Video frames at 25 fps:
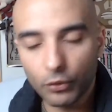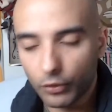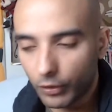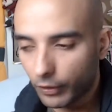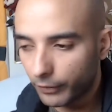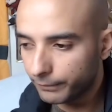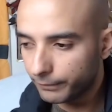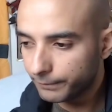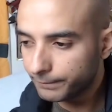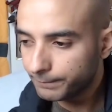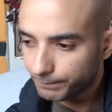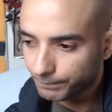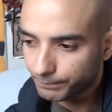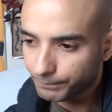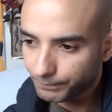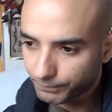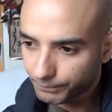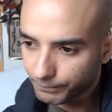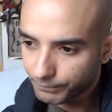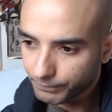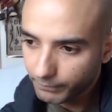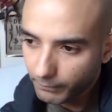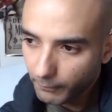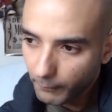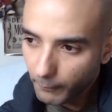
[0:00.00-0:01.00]
Euh,
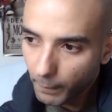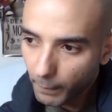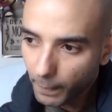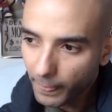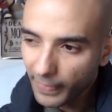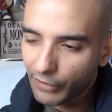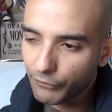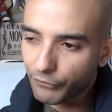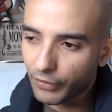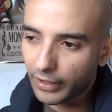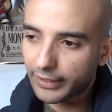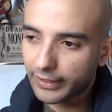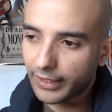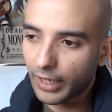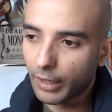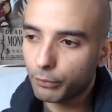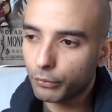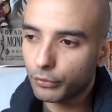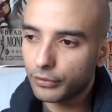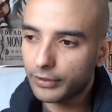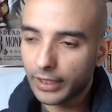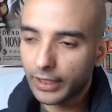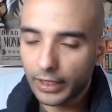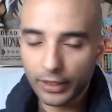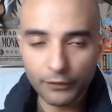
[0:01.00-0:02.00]
enfin, qui est un peu
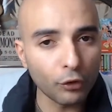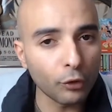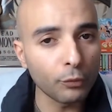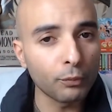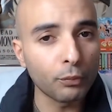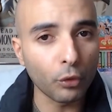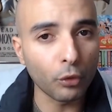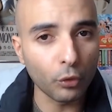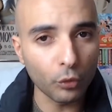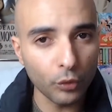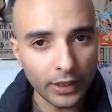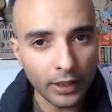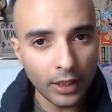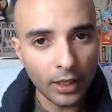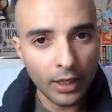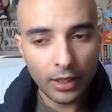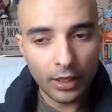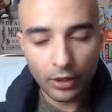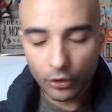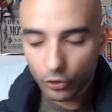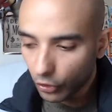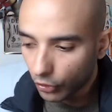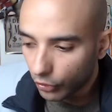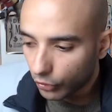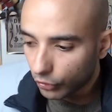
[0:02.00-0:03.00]
terrifiante pour lui
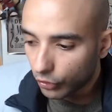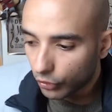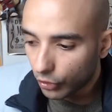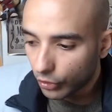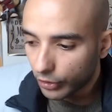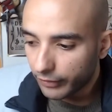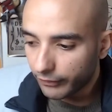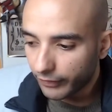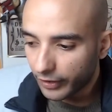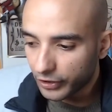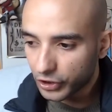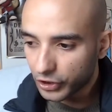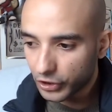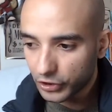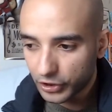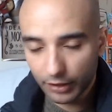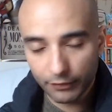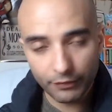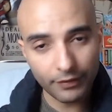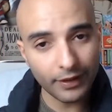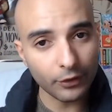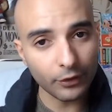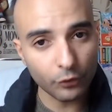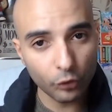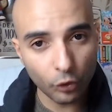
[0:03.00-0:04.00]
quand, quand il va chercher le
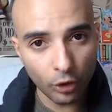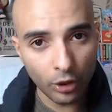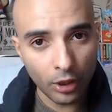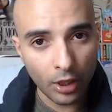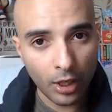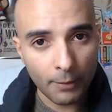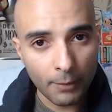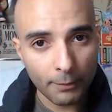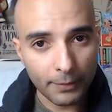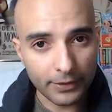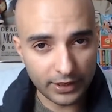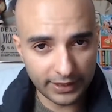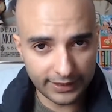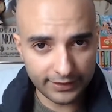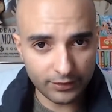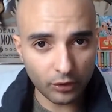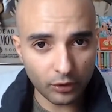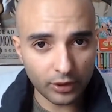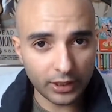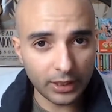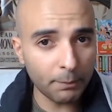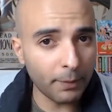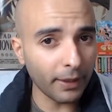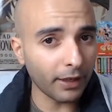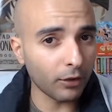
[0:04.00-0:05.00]
verre d'eau, parce qu'il sent
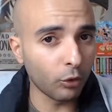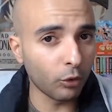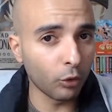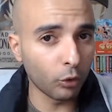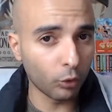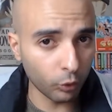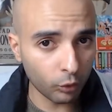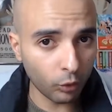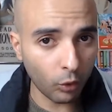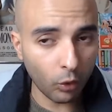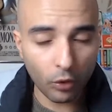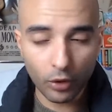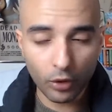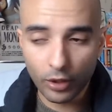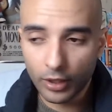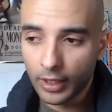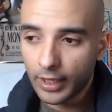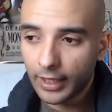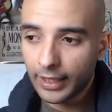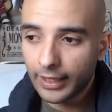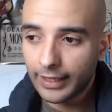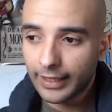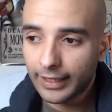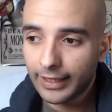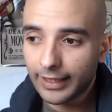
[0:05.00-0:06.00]
qu'il perd le contrôle.
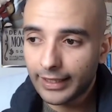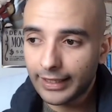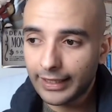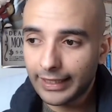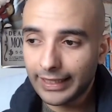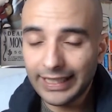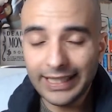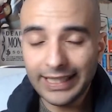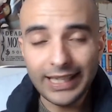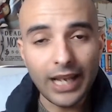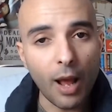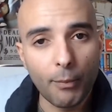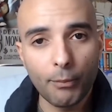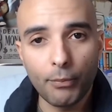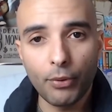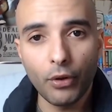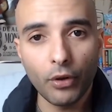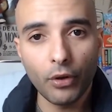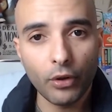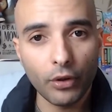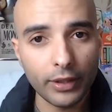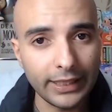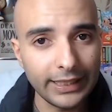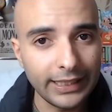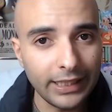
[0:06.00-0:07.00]
Et il a
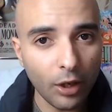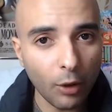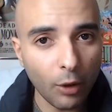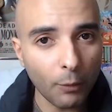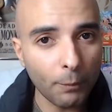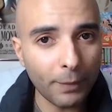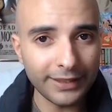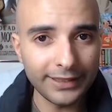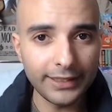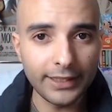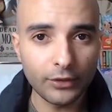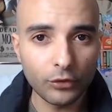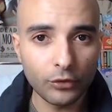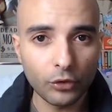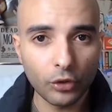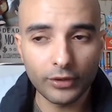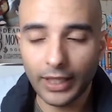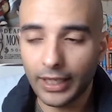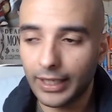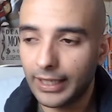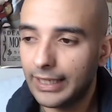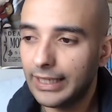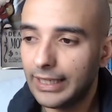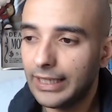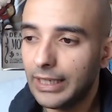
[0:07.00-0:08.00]
peur, il est en panique totale.
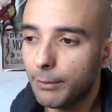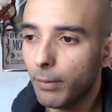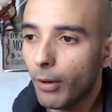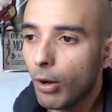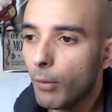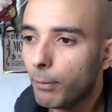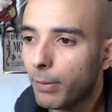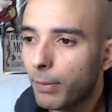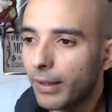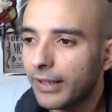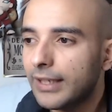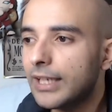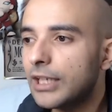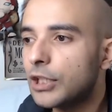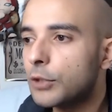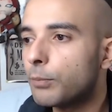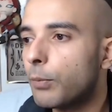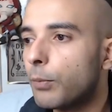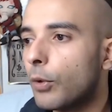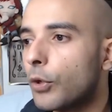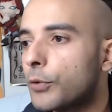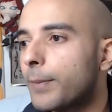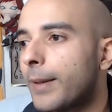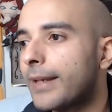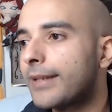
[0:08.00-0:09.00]
Et il n'est pas en panique, je
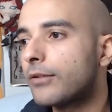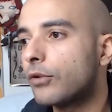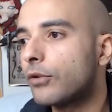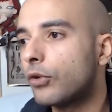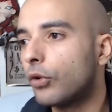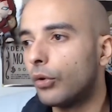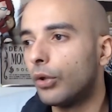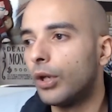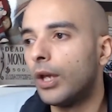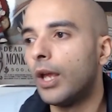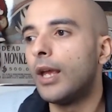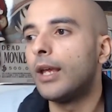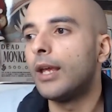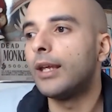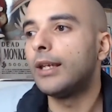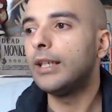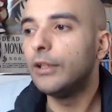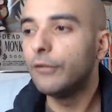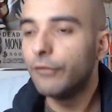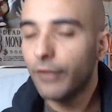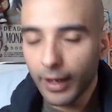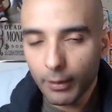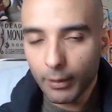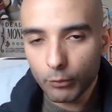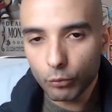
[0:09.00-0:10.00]
pense, parce que il
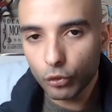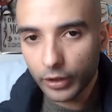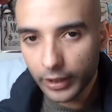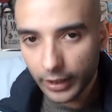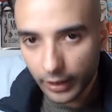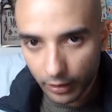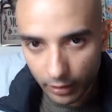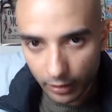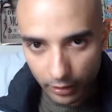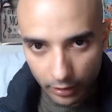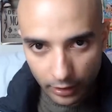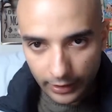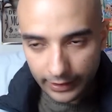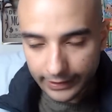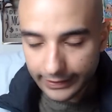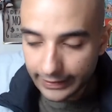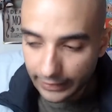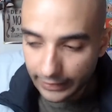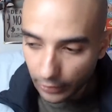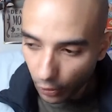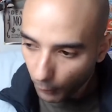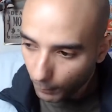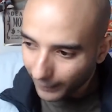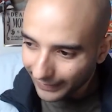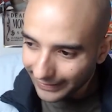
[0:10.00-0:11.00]
va mourir. Il est
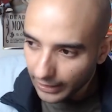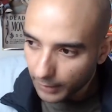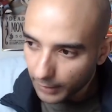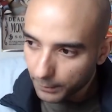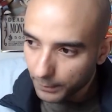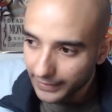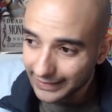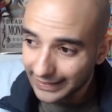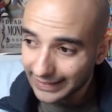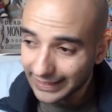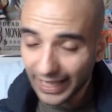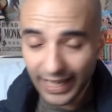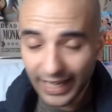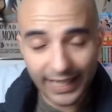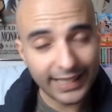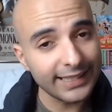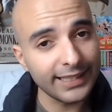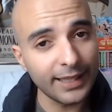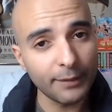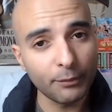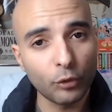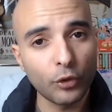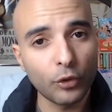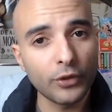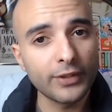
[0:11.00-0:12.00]
en panique parce qu'il
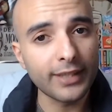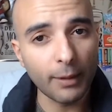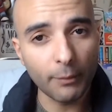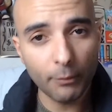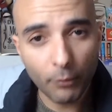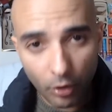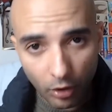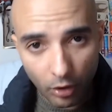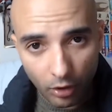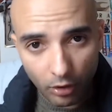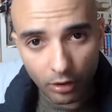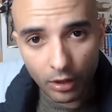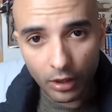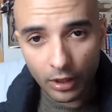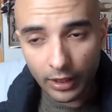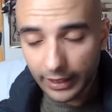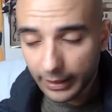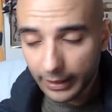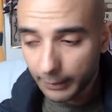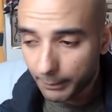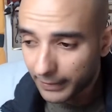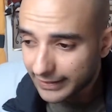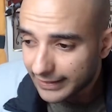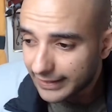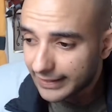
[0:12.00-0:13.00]
accepte sa mort. Et
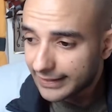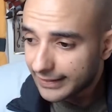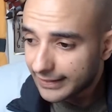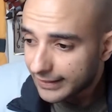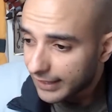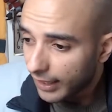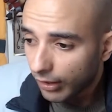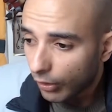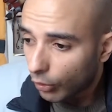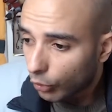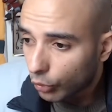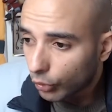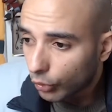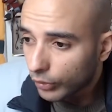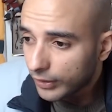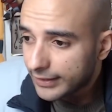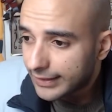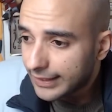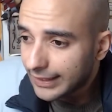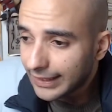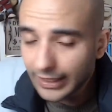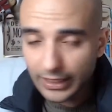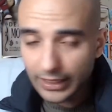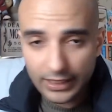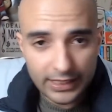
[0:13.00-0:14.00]
parce qu'il sait, en gros, il se
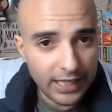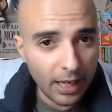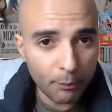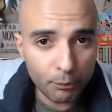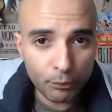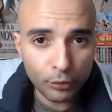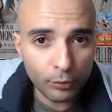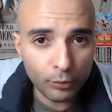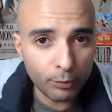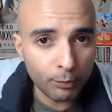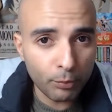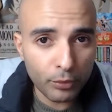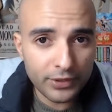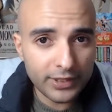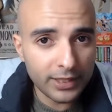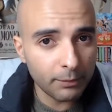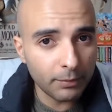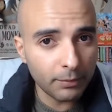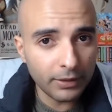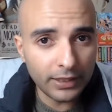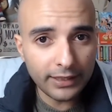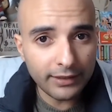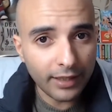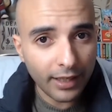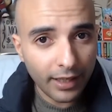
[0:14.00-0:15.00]
dit, il n'y a plus de
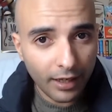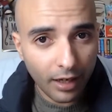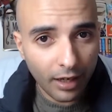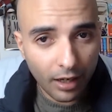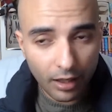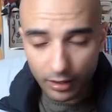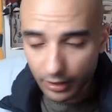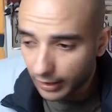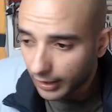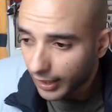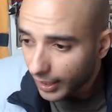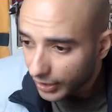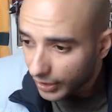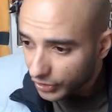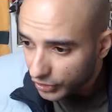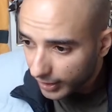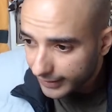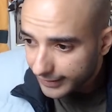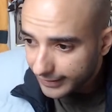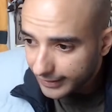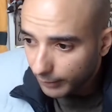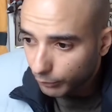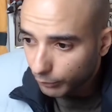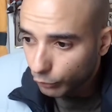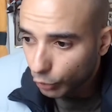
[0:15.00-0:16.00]
possibilité là. Là,
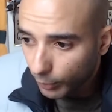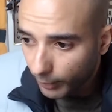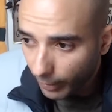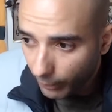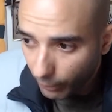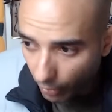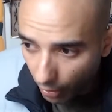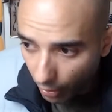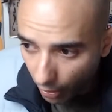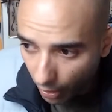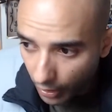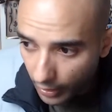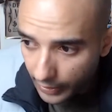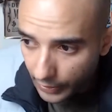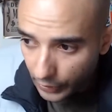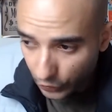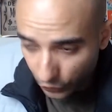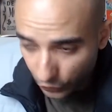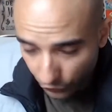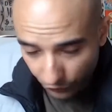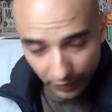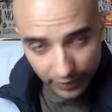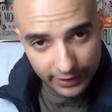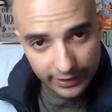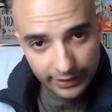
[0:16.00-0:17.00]
j'accepte ma mort, je
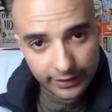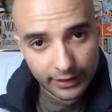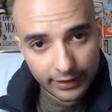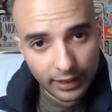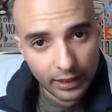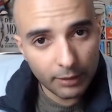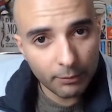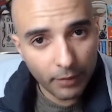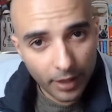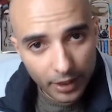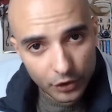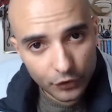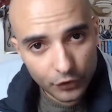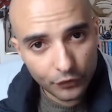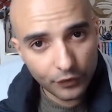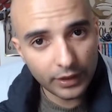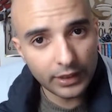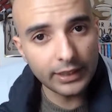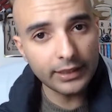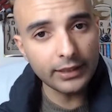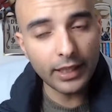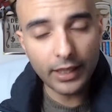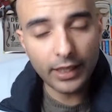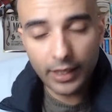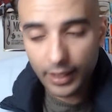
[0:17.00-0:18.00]
vais quitter Emma, je vais
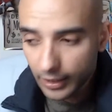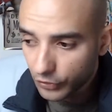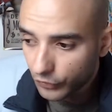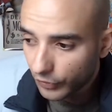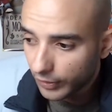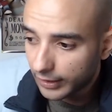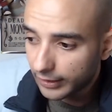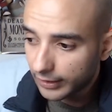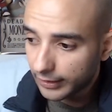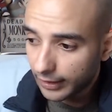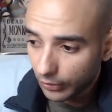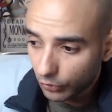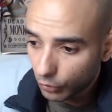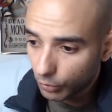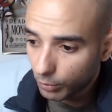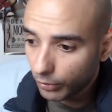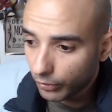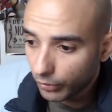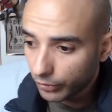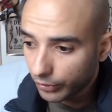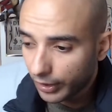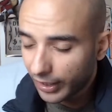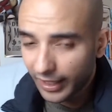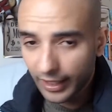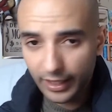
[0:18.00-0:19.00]
quitter Ray, je vais quitter tout le monde,
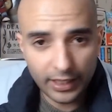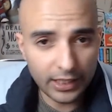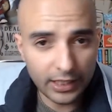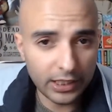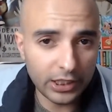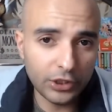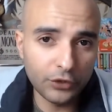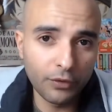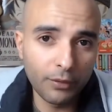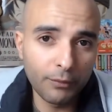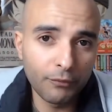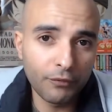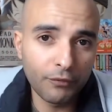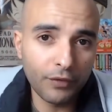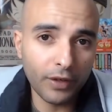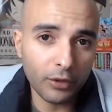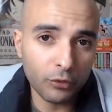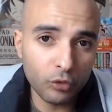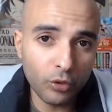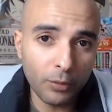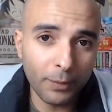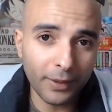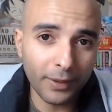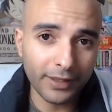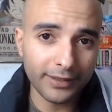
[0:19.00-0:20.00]
et je vais me faire tuer
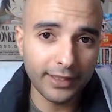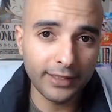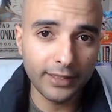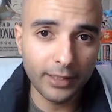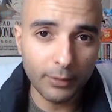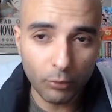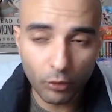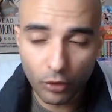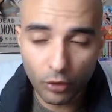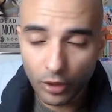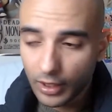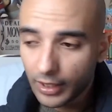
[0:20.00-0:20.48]
par des démons.